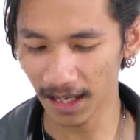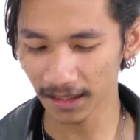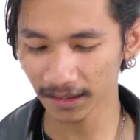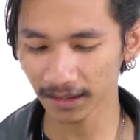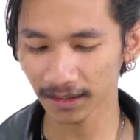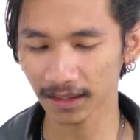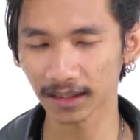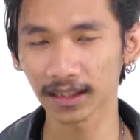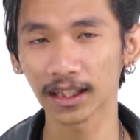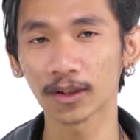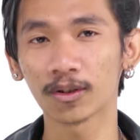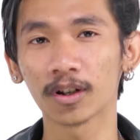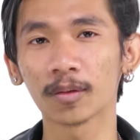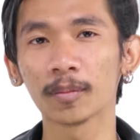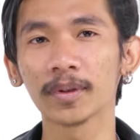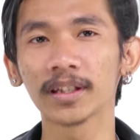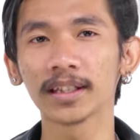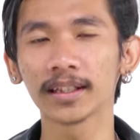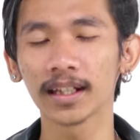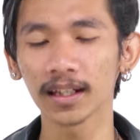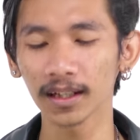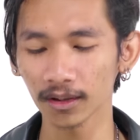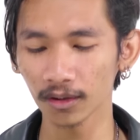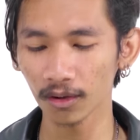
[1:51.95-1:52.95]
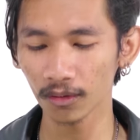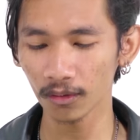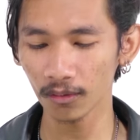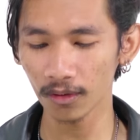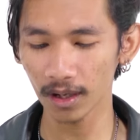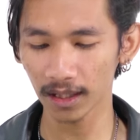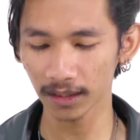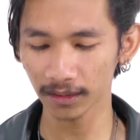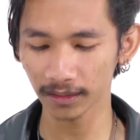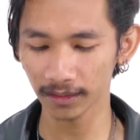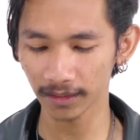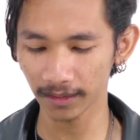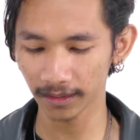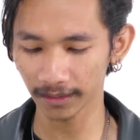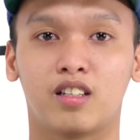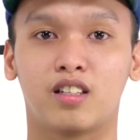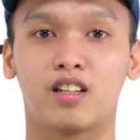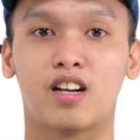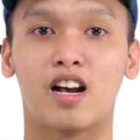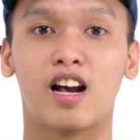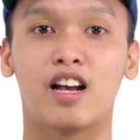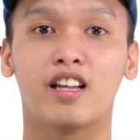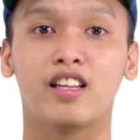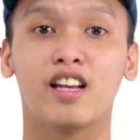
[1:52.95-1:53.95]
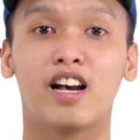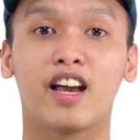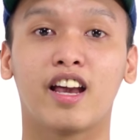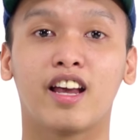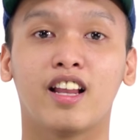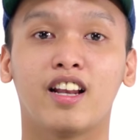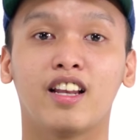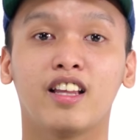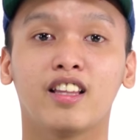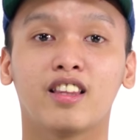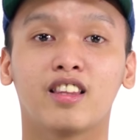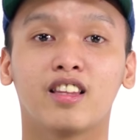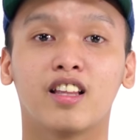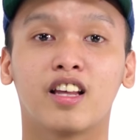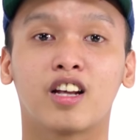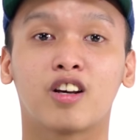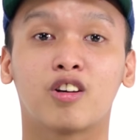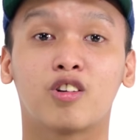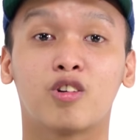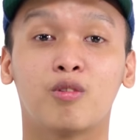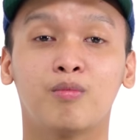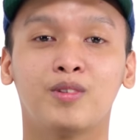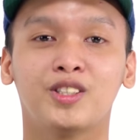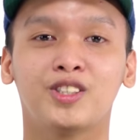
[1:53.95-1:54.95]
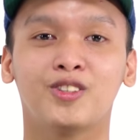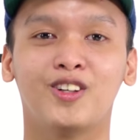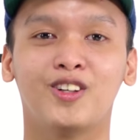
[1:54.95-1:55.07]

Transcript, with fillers: Bang, seketahuan miskinnya dong gua anjing. Gaya elit, ekonomi